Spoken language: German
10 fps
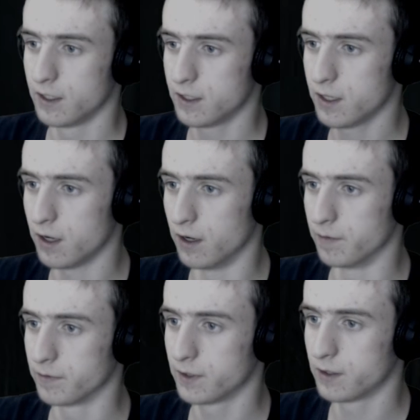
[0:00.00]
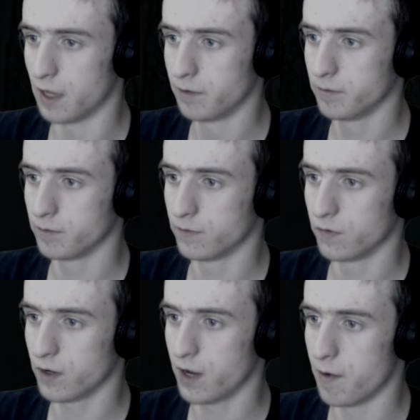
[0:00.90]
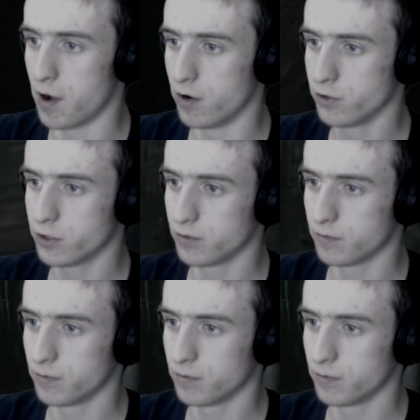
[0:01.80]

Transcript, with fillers: So, dann gehen wir mal raus.